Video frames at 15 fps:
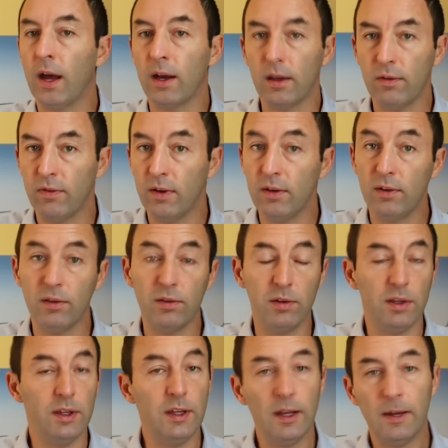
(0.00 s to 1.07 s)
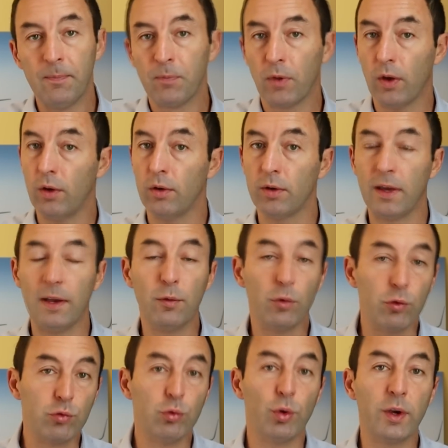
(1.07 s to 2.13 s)
arriver d'ici euh,
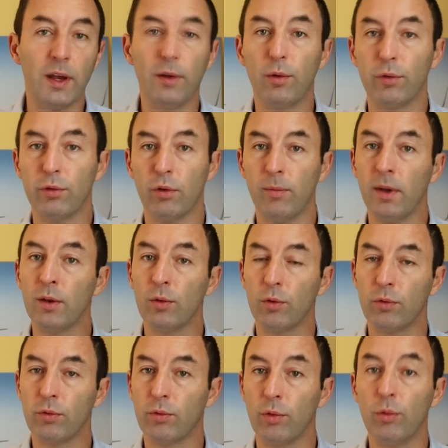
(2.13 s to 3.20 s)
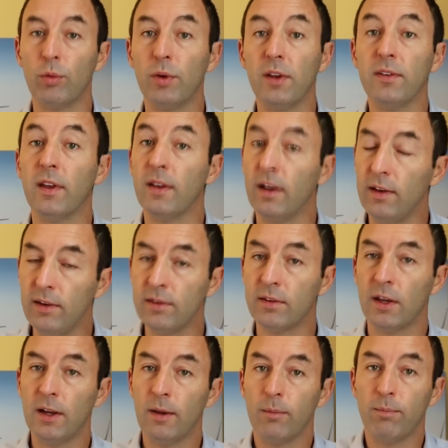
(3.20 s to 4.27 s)
quelques jours, quelques semaines, selon les analystes,